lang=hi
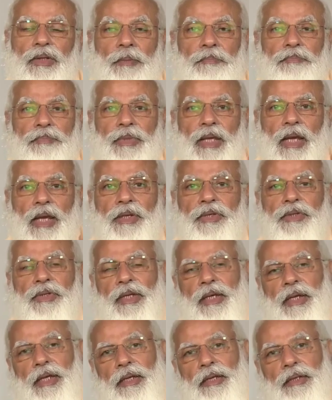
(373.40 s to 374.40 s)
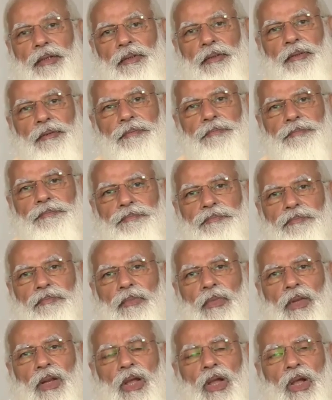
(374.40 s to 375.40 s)
जब देश ने
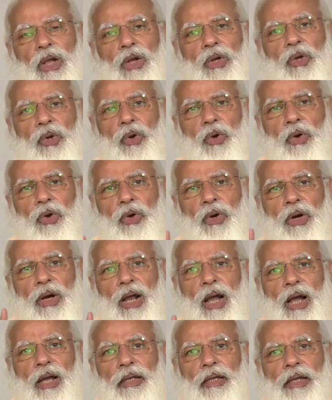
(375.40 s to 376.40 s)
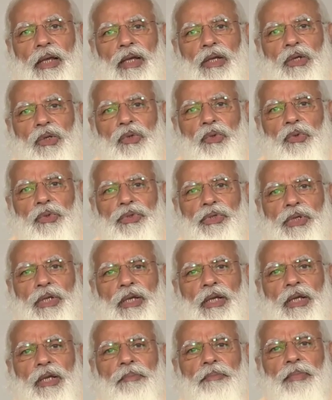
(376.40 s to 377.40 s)
कोरोना के कुछ
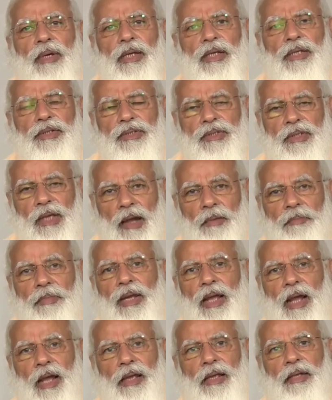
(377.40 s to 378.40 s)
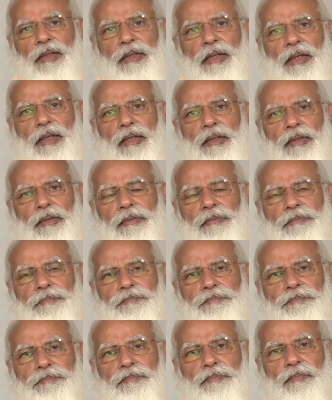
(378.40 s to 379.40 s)
ही मरीज सामने आए थे
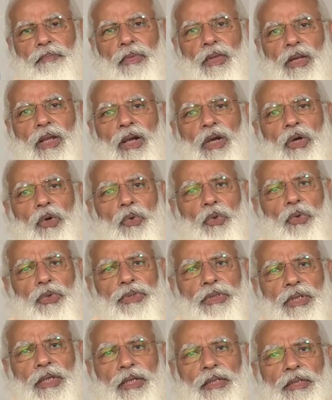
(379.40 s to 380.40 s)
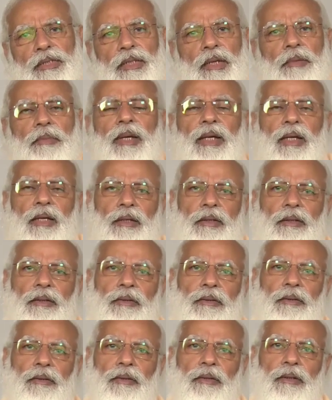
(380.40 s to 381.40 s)
उसी समय
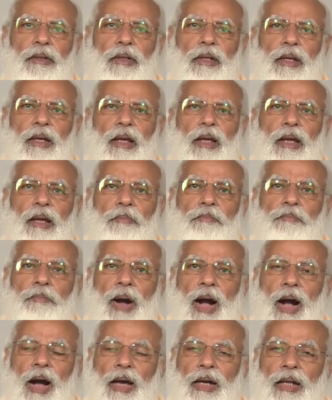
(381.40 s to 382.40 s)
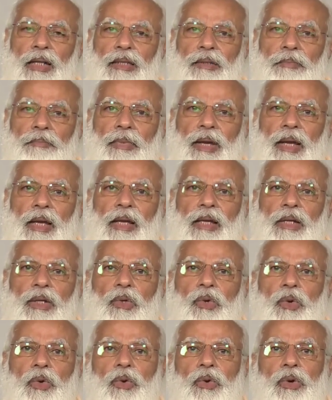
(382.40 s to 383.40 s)
भारत
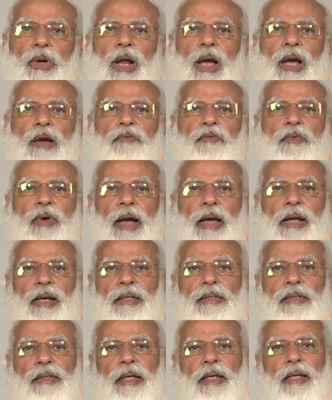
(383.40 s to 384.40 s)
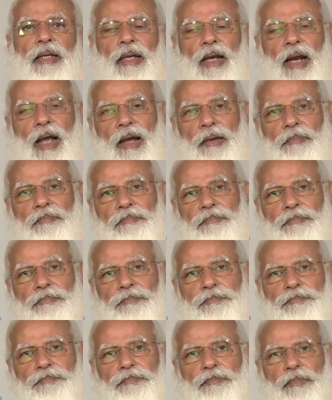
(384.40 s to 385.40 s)
में कोरोना वायरस के खिलाफ
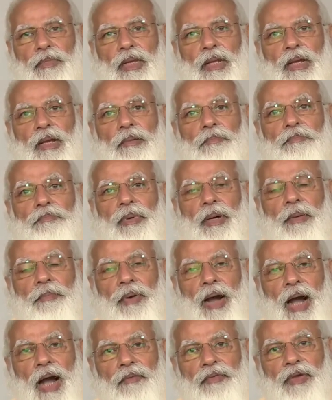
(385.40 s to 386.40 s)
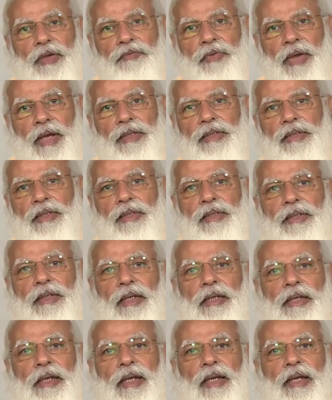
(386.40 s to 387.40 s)
प्रभावी वैक्सीन
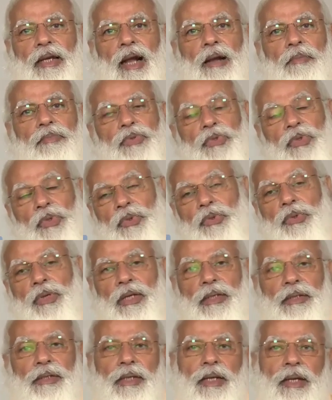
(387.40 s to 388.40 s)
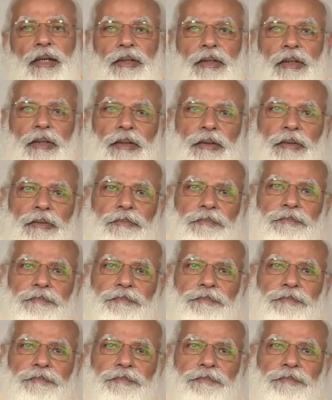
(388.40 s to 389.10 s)
के लिए काम शुरू कर दिया था